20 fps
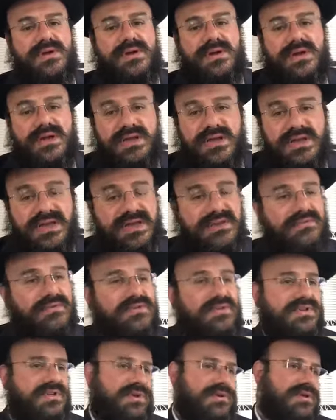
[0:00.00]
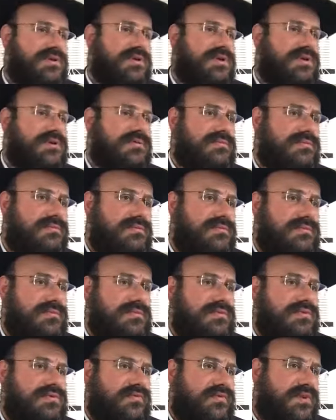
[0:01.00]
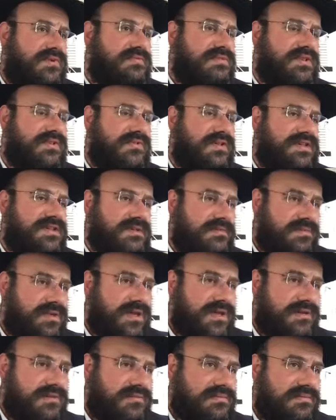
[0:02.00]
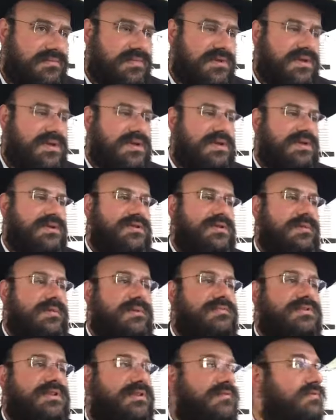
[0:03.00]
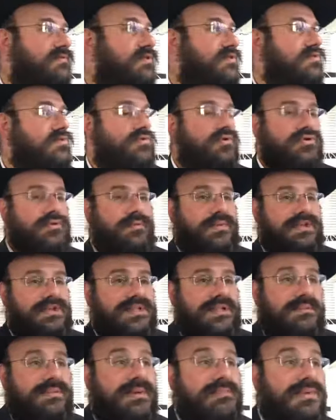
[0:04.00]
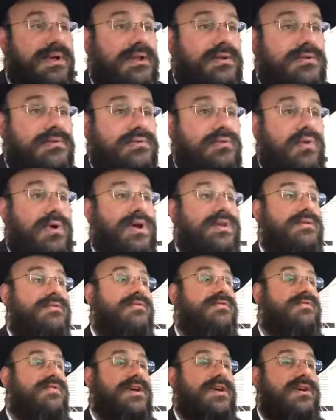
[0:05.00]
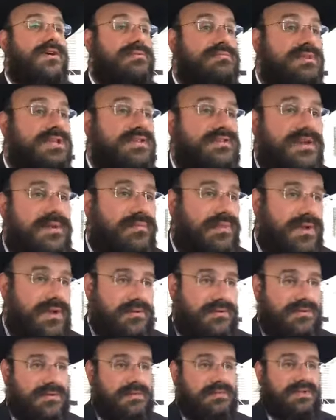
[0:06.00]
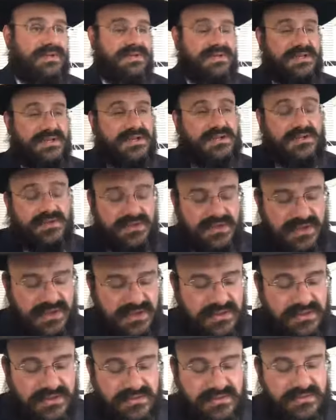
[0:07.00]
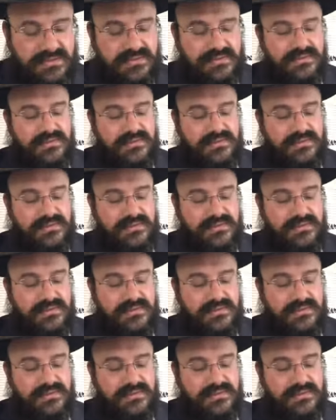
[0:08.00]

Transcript: Et il y en a qui vont te dire que non, tu fais une mitzvah, c'est bien. Tu n'as pas besoin d'attendre une contrepartie, tu n'as même pas le droit de faire une mitzvah pour la contrepartie. Qu'est-ce que Dieu il attend de nous